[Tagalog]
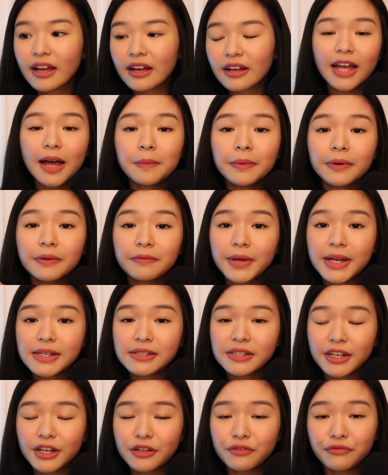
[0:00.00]
Tamang
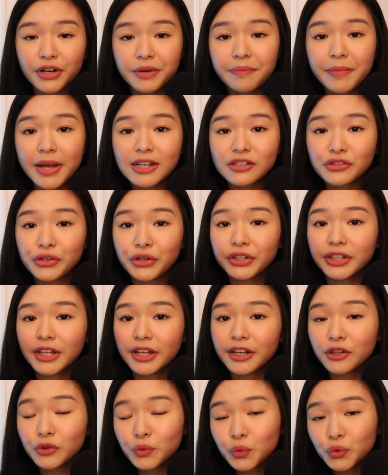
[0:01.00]
basic information
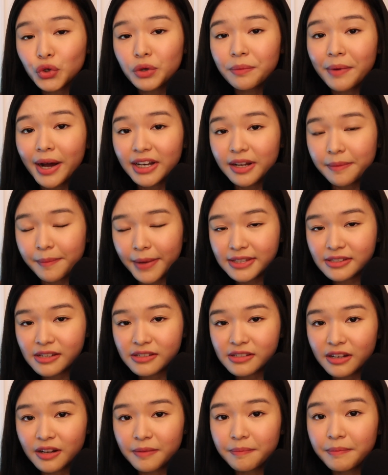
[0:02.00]
na nagtutugma naman sa
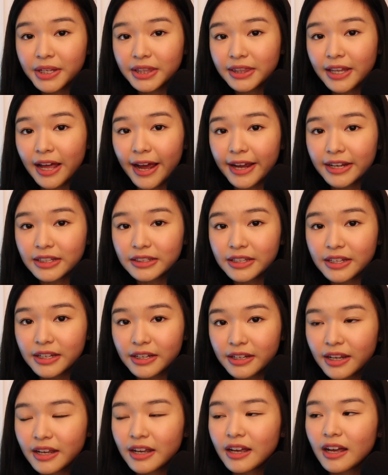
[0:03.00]
sinubmit na
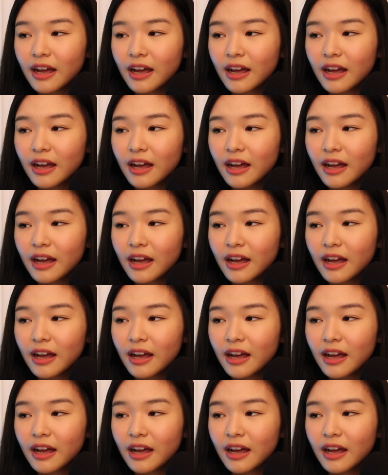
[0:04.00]
ID.